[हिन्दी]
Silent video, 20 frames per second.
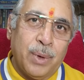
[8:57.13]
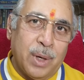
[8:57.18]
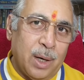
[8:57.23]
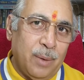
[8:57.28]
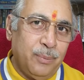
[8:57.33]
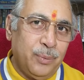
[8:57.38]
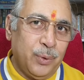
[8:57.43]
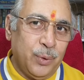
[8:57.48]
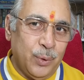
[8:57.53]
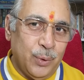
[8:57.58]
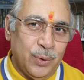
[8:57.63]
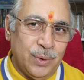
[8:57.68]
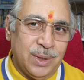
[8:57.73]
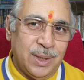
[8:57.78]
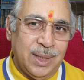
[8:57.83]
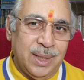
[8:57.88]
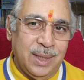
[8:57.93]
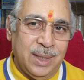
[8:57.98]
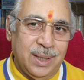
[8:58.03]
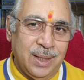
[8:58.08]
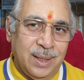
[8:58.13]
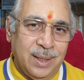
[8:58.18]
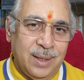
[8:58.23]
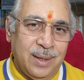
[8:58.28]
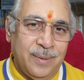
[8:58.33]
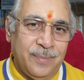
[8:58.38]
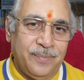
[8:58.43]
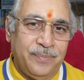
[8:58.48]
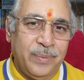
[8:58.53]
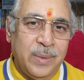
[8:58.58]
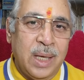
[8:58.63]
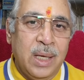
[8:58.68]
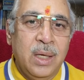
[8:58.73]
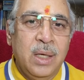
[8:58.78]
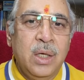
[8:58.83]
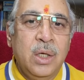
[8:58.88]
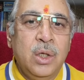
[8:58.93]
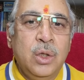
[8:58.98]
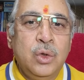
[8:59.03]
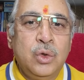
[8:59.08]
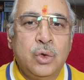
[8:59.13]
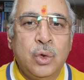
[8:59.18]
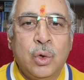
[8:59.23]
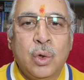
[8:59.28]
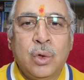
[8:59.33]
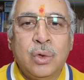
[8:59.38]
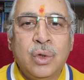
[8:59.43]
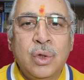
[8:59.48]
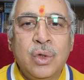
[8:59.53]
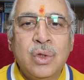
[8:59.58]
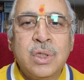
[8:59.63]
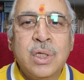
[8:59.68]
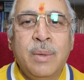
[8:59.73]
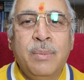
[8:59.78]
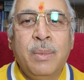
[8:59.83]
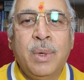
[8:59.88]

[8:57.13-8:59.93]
प्राप्त होती हैं चुनौतियों से